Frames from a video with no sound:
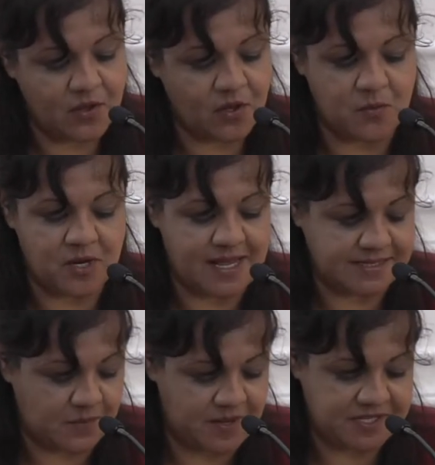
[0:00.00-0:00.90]
como la
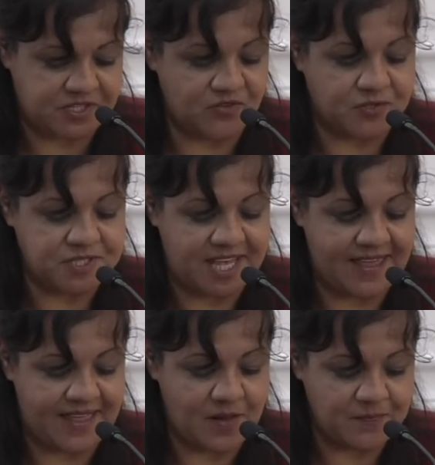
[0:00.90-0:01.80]
desaparición
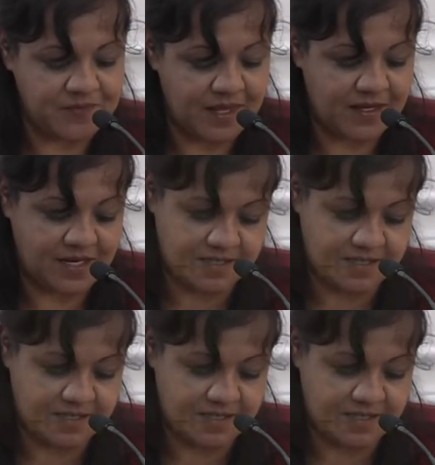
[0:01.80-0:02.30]
forzada, el